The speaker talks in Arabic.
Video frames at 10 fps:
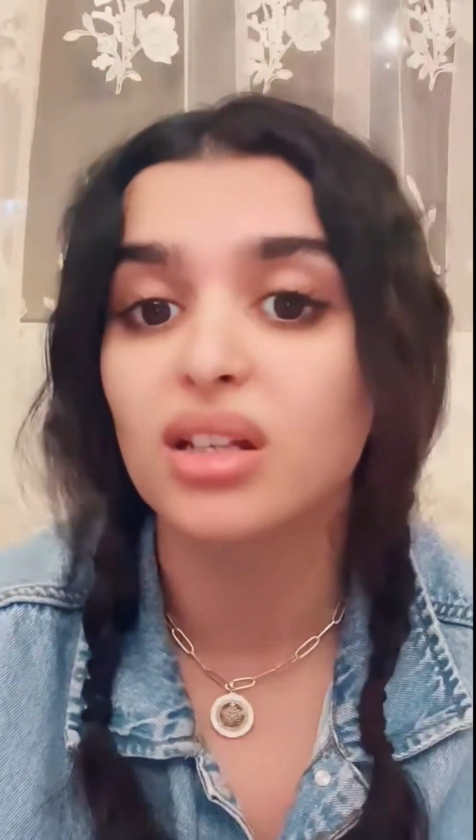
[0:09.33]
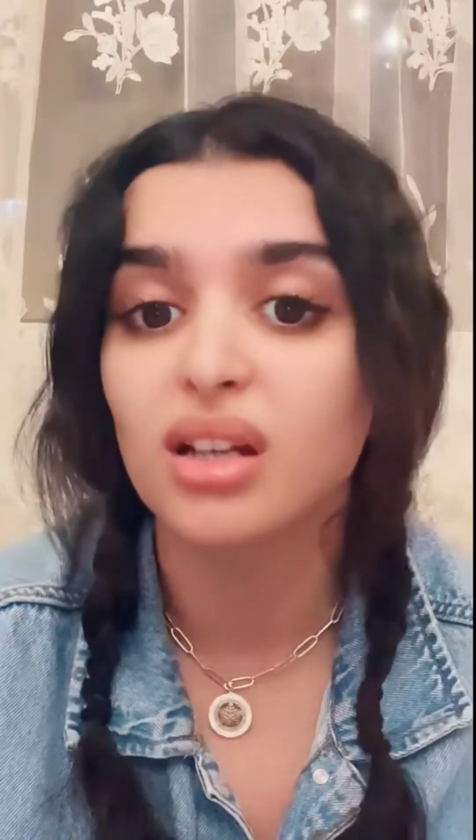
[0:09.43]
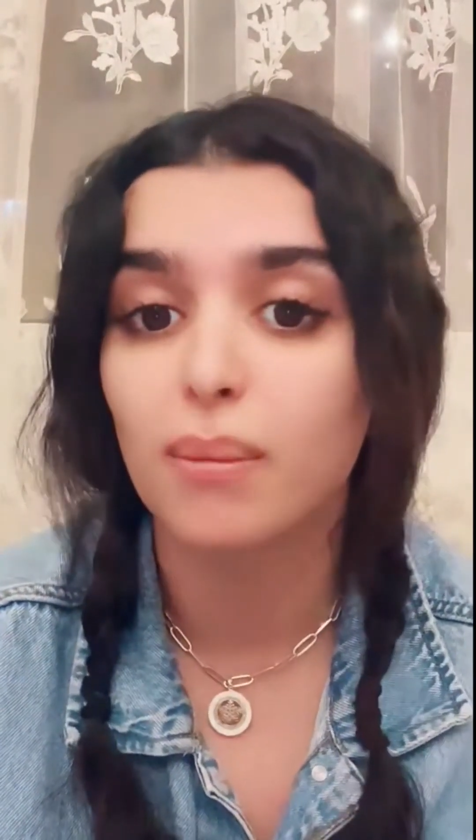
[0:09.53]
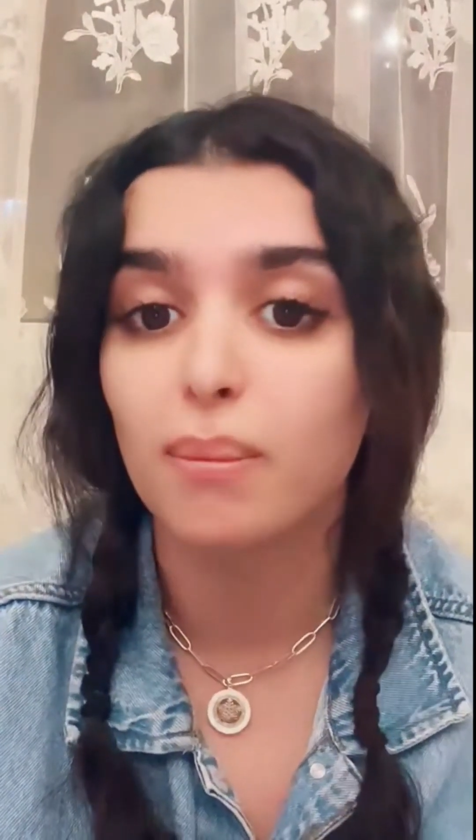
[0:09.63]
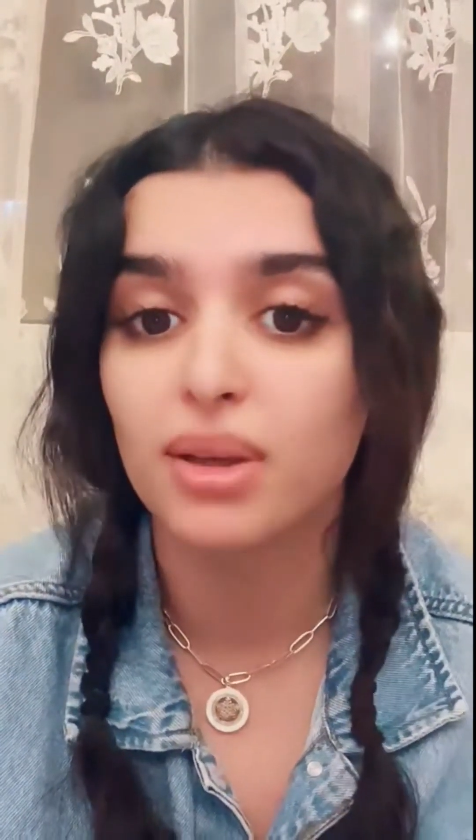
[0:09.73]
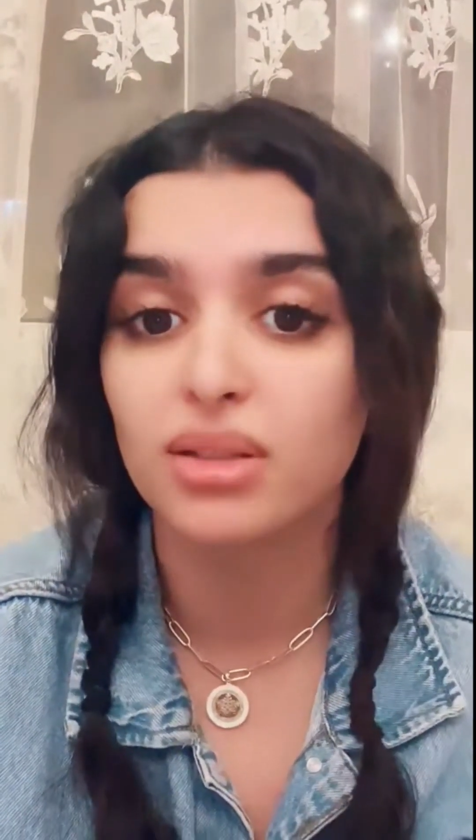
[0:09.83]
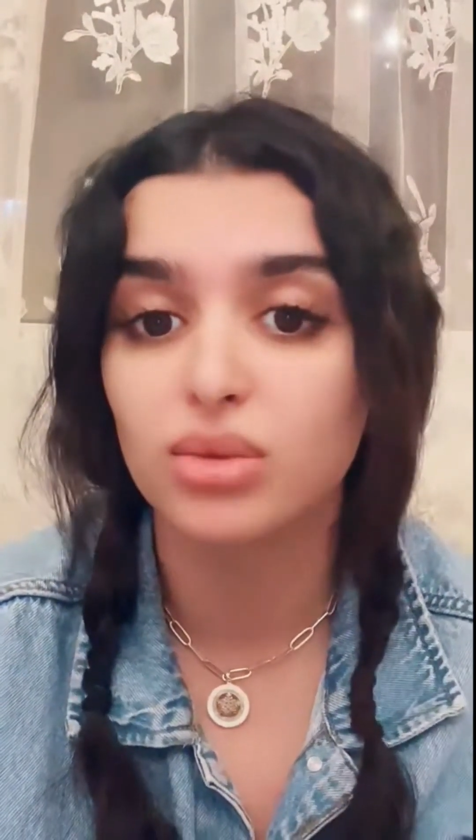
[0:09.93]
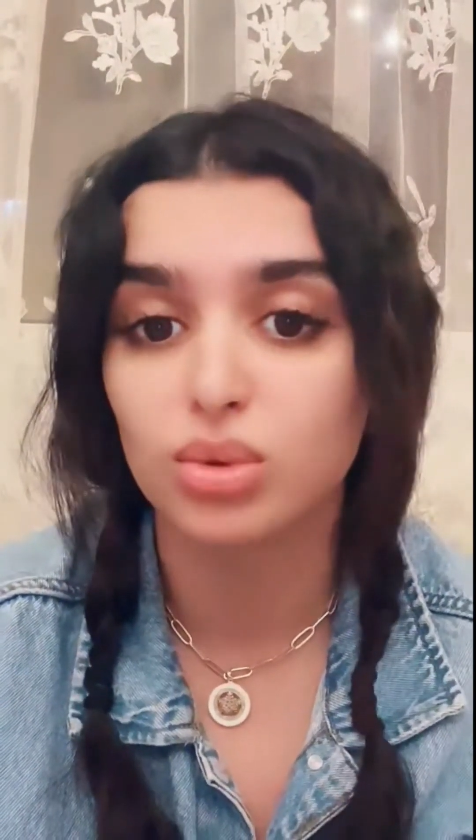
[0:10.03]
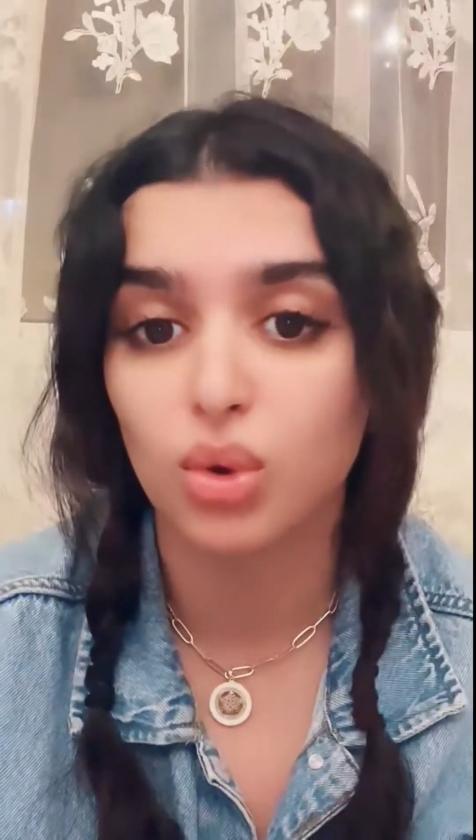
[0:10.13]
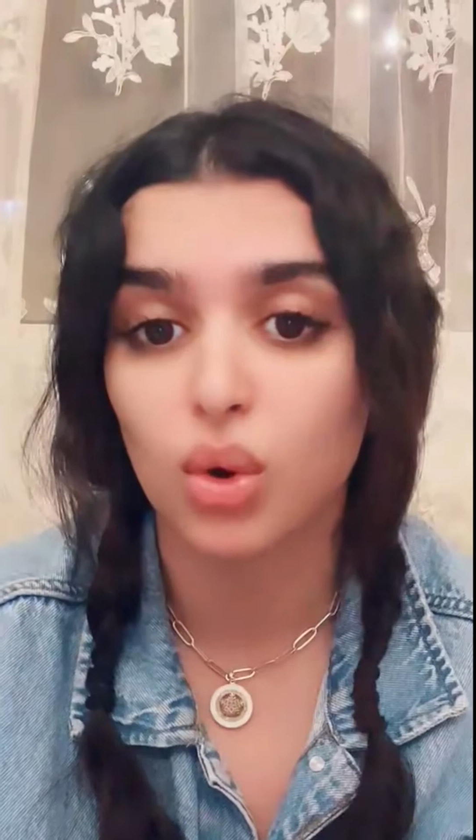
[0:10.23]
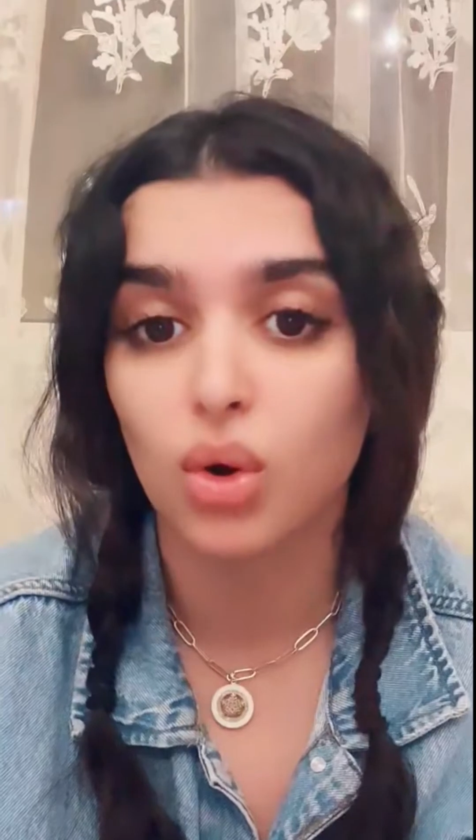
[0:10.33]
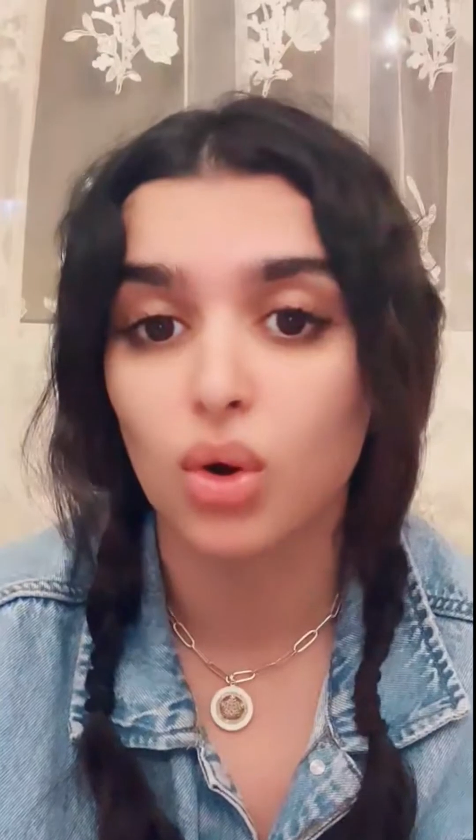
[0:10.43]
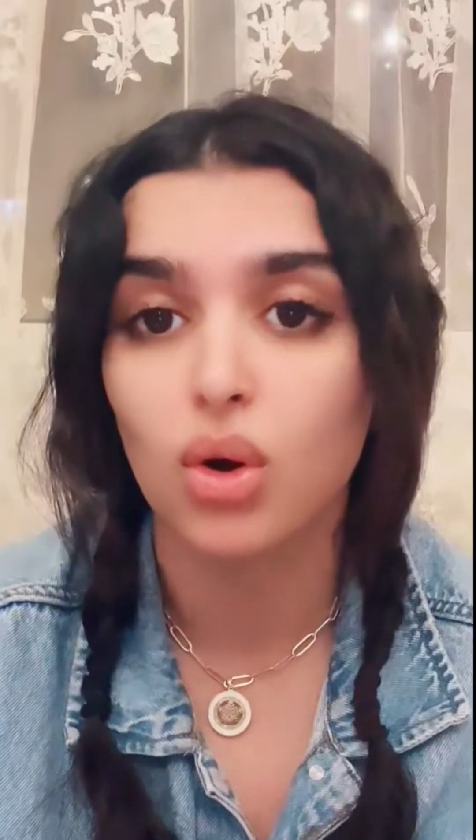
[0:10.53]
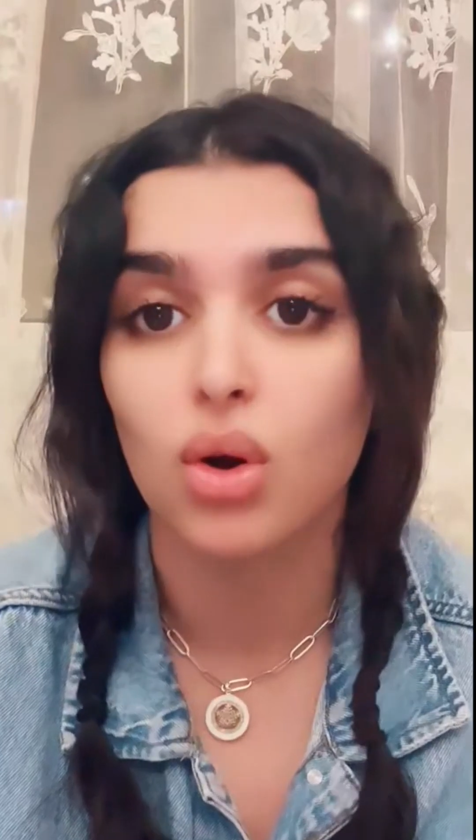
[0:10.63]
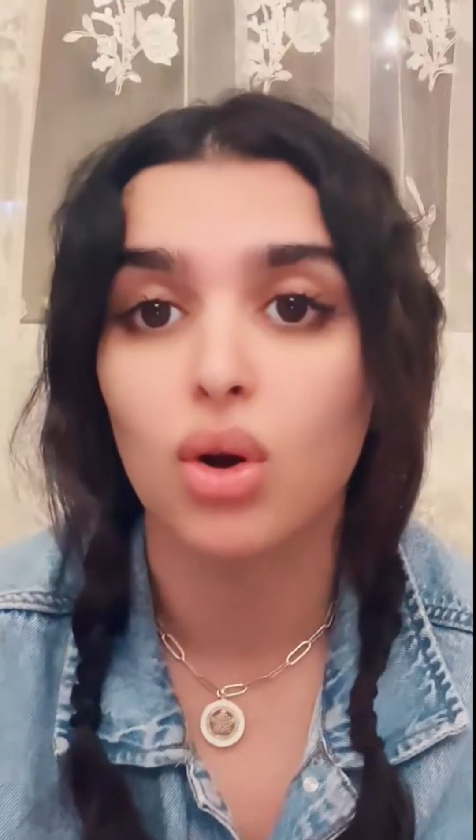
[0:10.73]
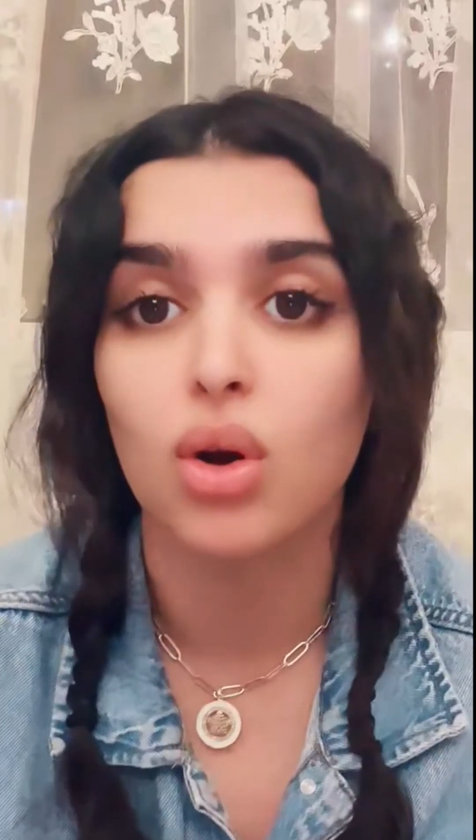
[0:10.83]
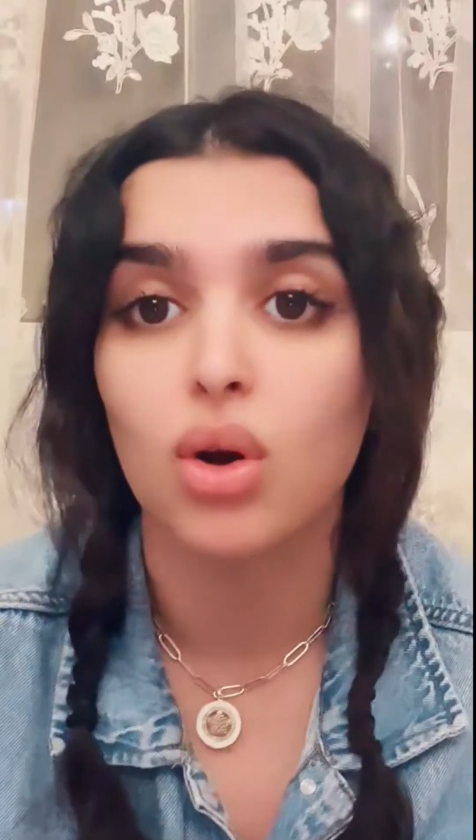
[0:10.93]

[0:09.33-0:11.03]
وين كبستو